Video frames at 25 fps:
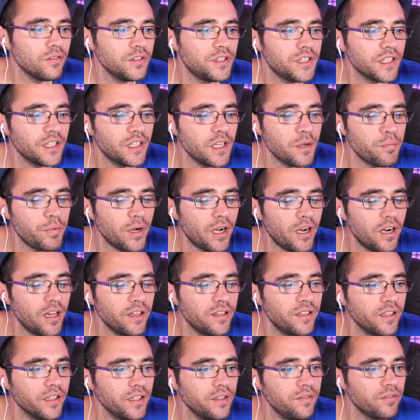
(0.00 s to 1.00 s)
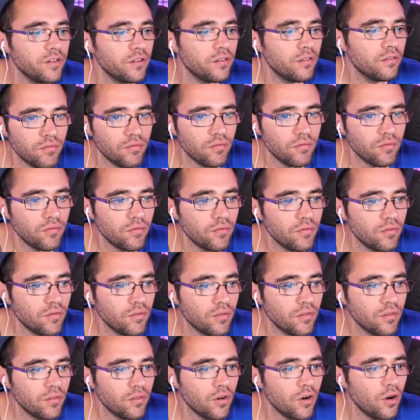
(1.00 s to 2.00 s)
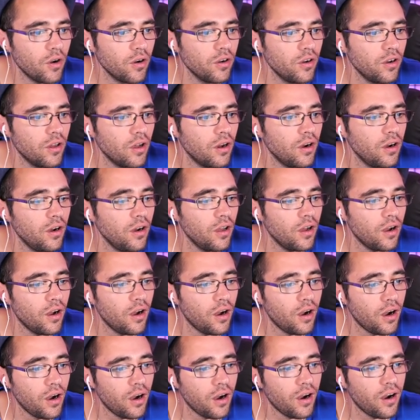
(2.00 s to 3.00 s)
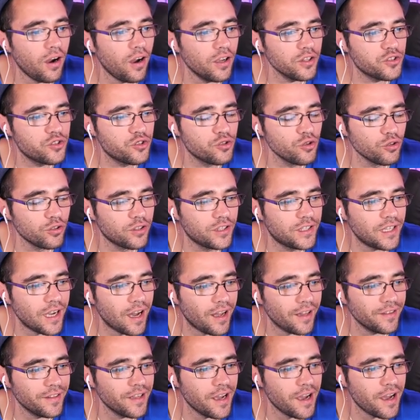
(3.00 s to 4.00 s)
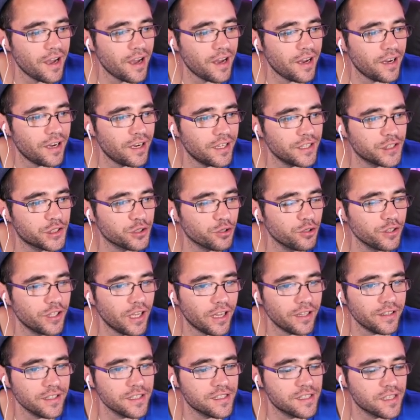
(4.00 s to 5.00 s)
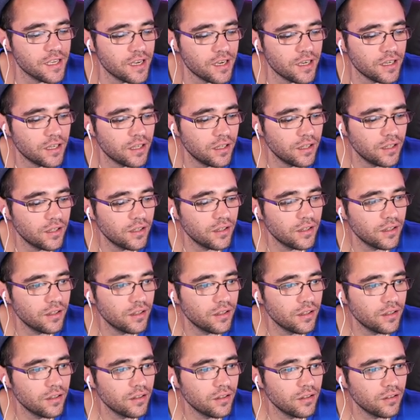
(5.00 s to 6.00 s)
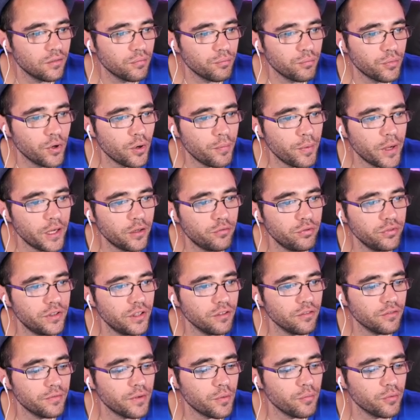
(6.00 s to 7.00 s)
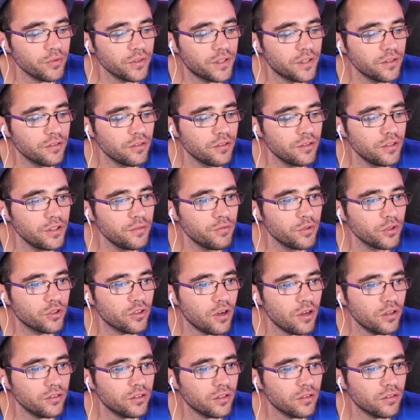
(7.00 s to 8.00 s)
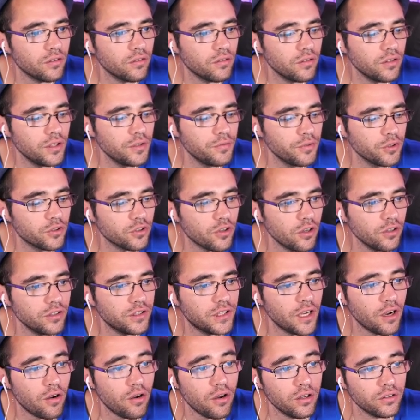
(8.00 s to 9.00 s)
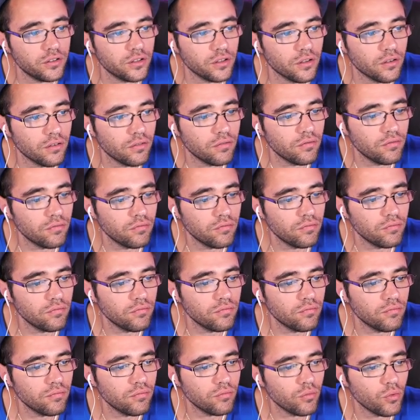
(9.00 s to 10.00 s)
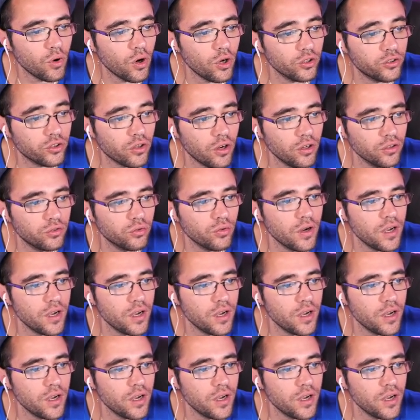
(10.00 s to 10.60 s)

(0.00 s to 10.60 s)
On dirait qu'elle part à la dérive. Oh là là, ce carnage. Regardez ça. Bon bah écoutez on va monter euh, niveau 30 Niveau 30, 40 Oh, 30,